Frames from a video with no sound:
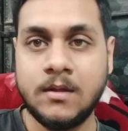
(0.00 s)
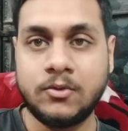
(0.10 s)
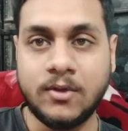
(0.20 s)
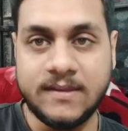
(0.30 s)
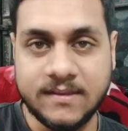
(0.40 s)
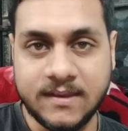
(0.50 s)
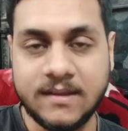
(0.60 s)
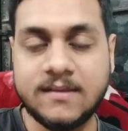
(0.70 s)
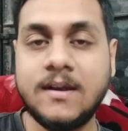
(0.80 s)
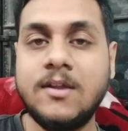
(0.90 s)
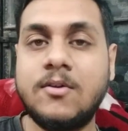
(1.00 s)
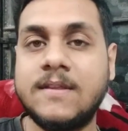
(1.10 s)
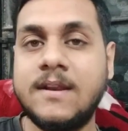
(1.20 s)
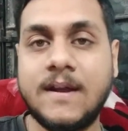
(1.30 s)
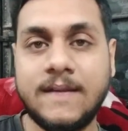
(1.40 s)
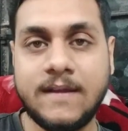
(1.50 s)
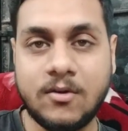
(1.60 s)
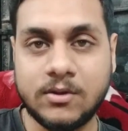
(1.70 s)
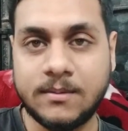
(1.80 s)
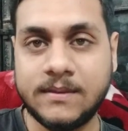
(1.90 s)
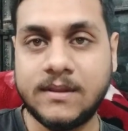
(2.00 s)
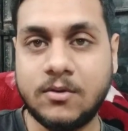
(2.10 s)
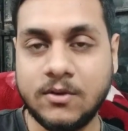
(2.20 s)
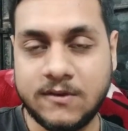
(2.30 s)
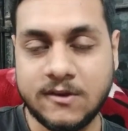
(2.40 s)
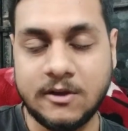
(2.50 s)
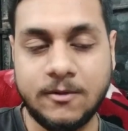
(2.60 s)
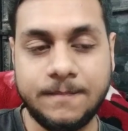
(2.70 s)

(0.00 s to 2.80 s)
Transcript: তো এই যে সিরিজটা নিয়ে অনেকদিন আগে থেকেই কথাবার্তা হচ্ছিল